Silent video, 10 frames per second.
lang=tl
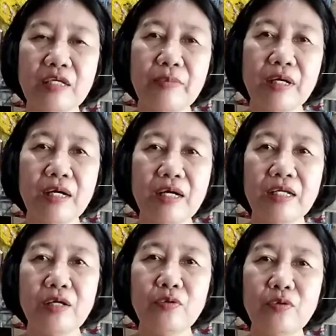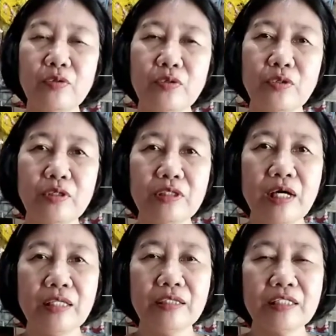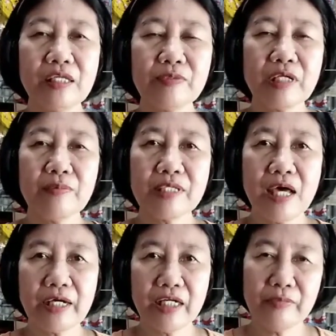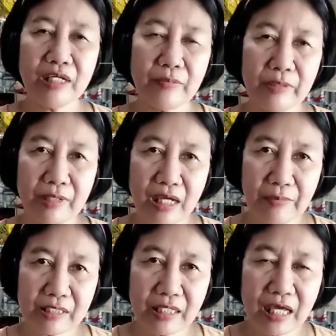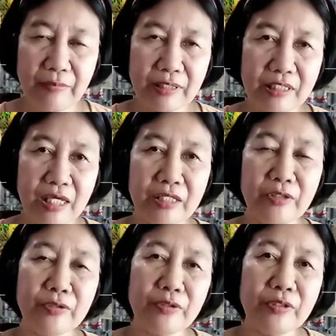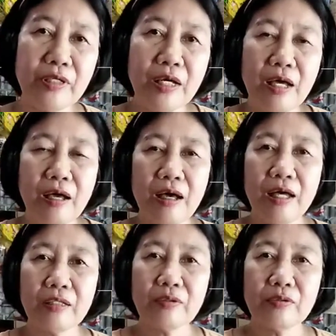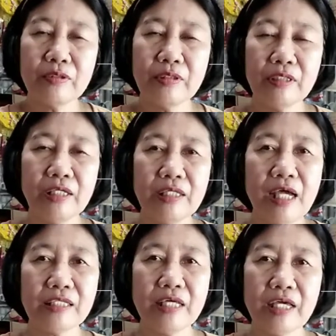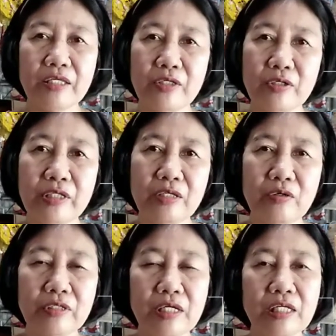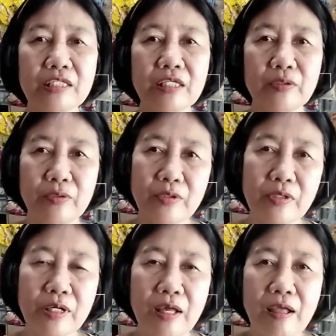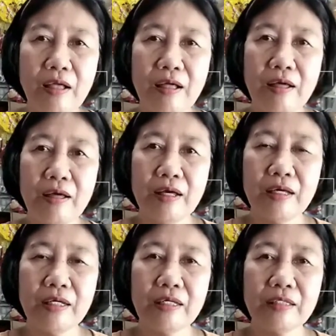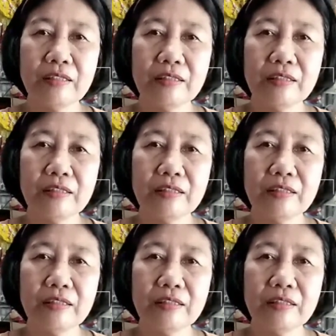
sa mga nanonood at nag-subscribe sa akin, maraming maraming salamat sa inyo. At uh, kung hindi dahil sa inyo, hindi ko na-reach ito. Uh,